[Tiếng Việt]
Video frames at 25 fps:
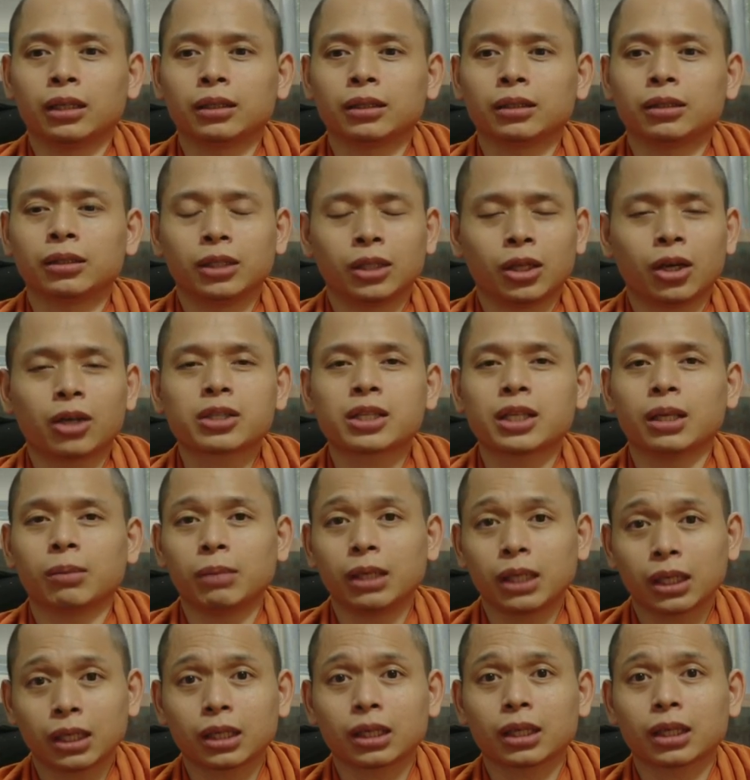người đó sẽ
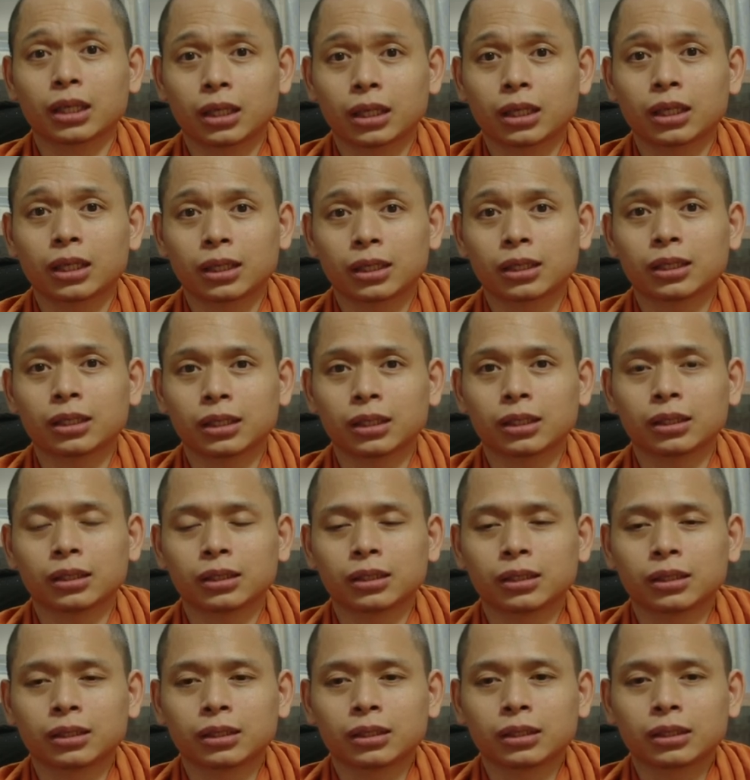biết à,
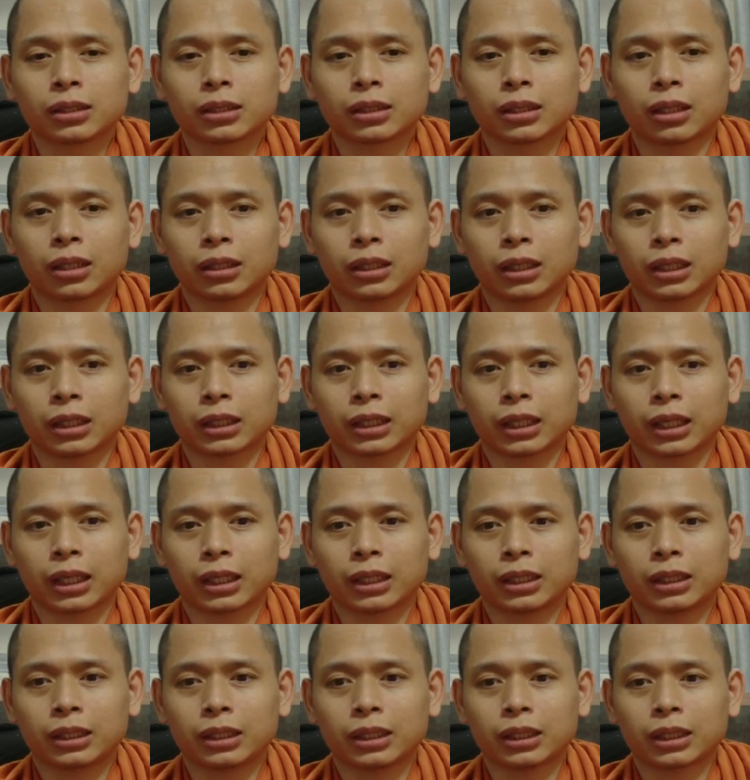đó là cái
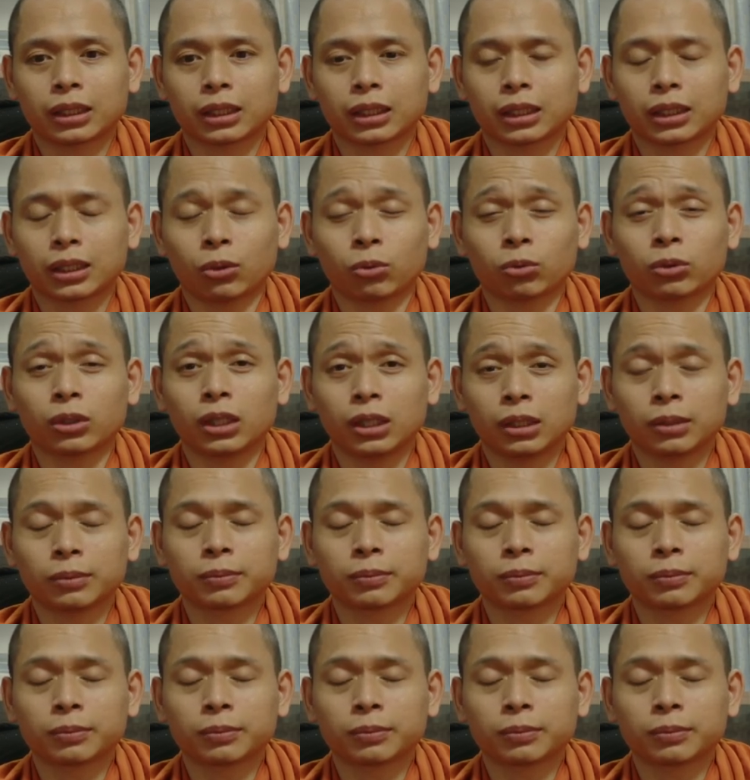cái đầu tiên